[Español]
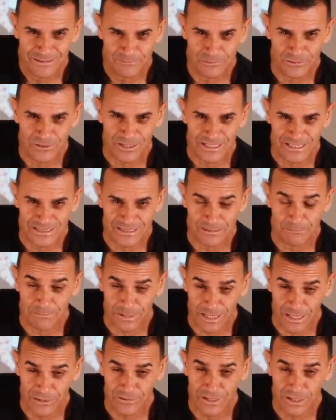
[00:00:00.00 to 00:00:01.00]
porque le
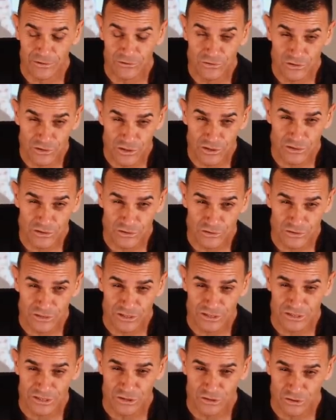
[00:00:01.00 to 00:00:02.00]
sembraron a los
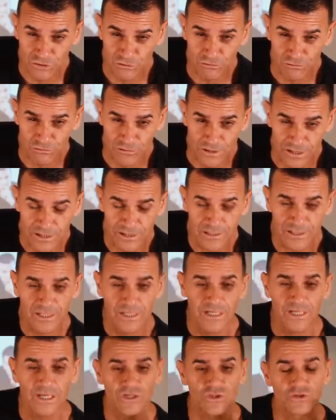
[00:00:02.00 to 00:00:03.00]
niños ese software.
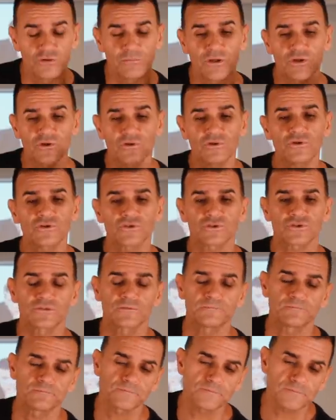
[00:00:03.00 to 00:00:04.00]
Número dos,
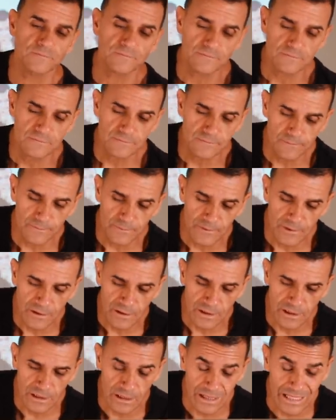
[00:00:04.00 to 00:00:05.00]

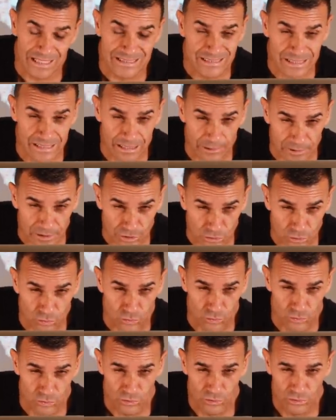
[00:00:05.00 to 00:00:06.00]
la
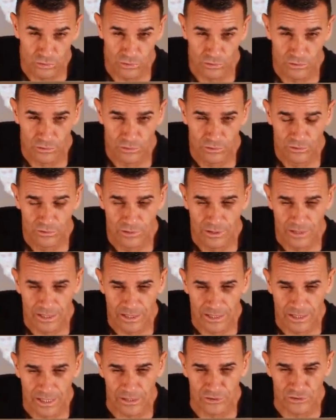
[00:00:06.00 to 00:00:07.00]
esclavitud
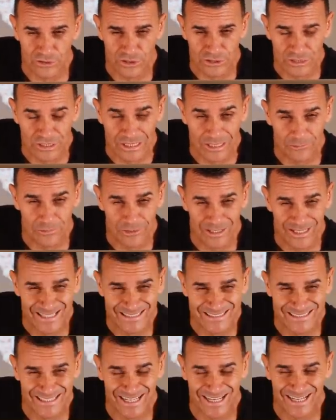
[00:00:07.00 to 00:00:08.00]
a los esclavos les
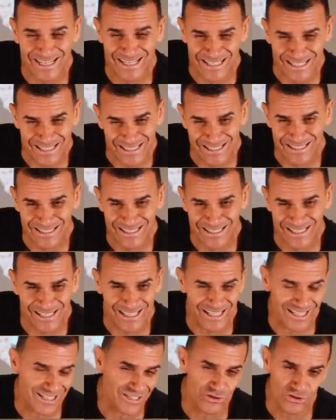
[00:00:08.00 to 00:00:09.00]
hacían creer
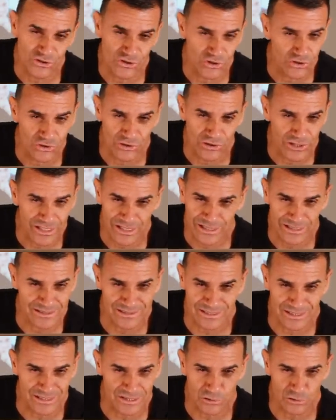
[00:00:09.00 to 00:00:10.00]
que ellos no eran
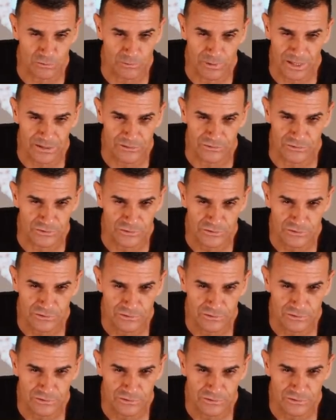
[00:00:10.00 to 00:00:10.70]
seres humanos,